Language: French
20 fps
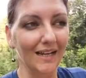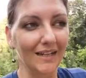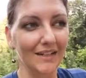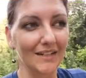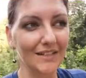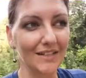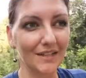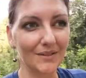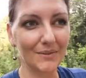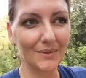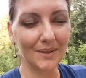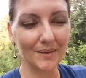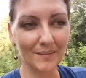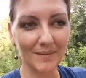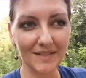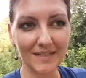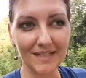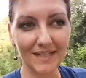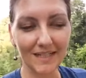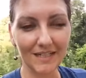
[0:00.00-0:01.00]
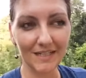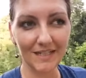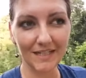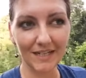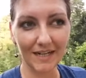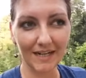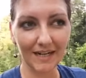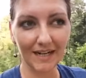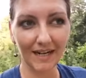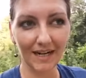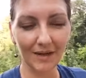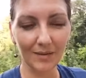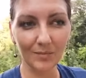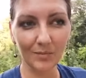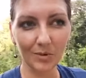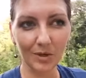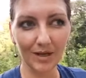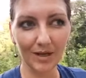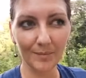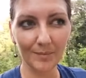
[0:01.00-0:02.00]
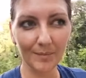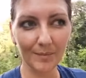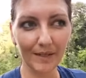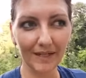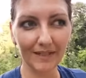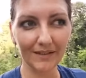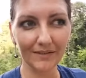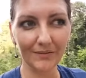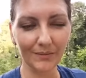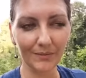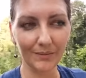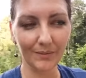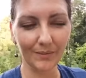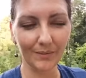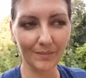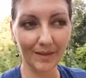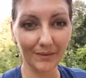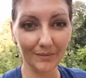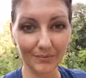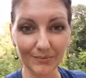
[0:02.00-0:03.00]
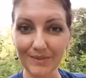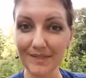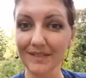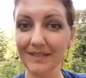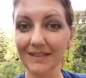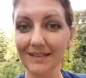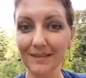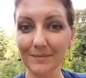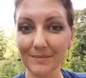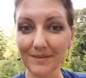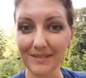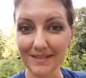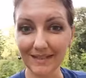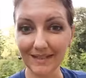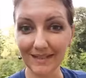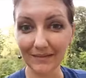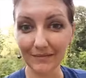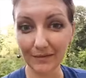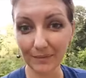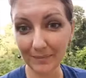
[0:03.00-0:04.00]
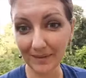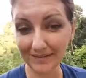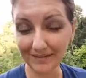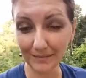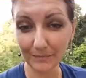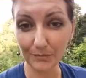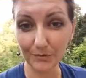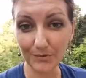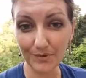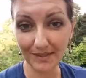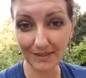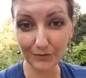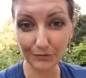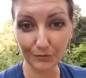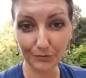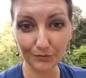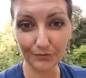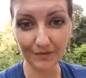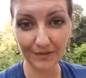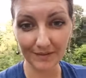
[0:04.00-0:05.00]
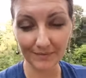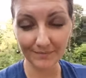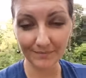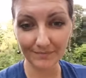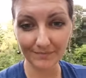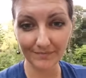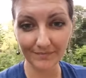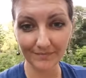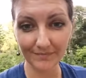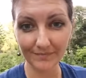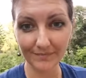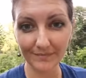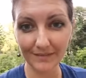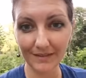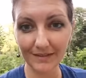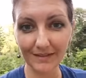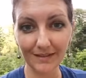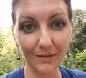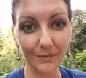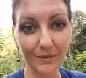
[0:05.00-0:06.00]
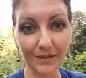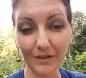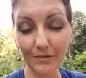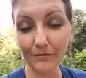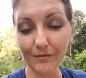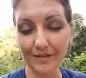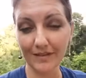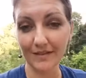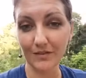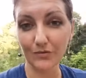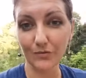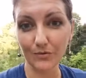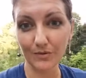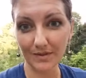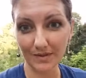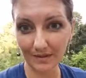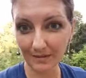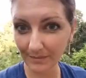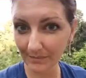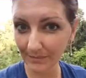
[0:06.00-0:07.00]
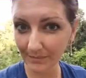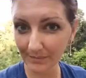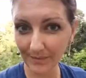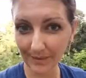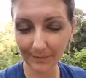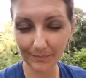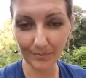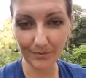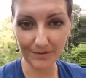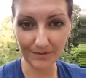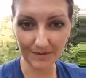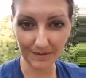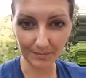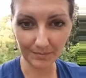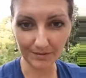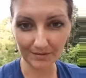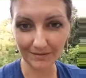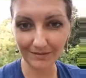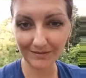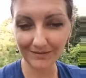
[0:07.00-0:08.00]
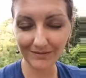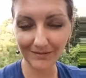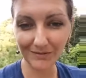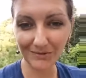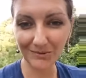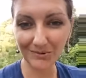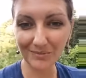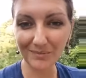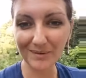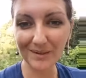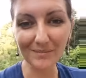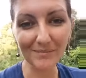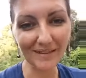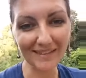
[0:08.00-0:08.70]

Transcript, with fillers: J'ai reçu un message il y a un mois à peu près de ma cousine qui me disait qu'il y avait le baptême de ses deux filles. Et j'étais ah, ok, en fait, c'est juste pas possible de louper le